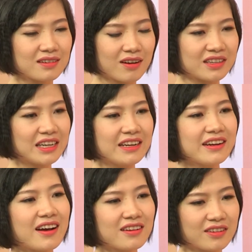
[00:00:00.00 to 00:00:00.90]
còn kỹ
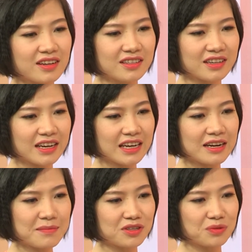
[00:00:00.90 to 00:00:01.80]
năng đó là những cái kỹ
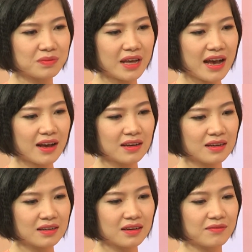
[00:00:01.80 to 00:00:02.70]
năng mà chúng ta
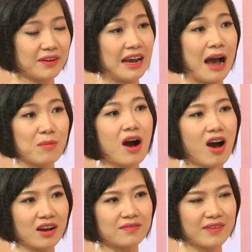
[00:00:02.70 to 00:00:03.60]
cần phải học
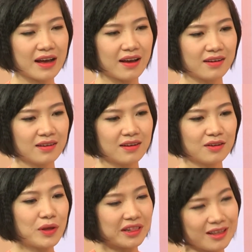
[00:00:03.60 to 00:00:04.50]
hỏi và
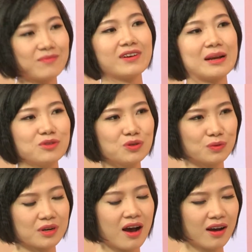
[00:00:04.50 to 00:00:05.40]
luyện tập và làm chủ
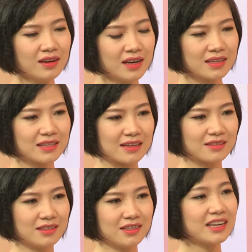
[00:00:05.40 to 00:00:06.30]
nó giả
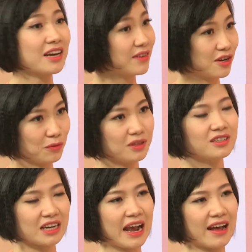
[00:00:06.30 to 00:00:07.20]
sử như kỹ năng về đầu tư
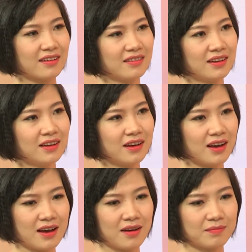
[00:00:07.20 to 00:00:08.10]
chẳng hạn
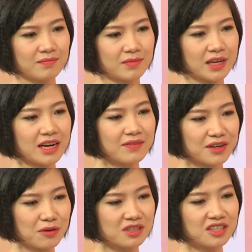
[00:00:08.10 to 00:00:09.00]
à, kỹ năng về
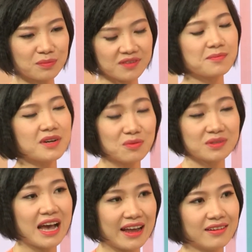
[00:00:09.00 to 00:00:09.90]
đầu tư trong lĩnh vực bất động sản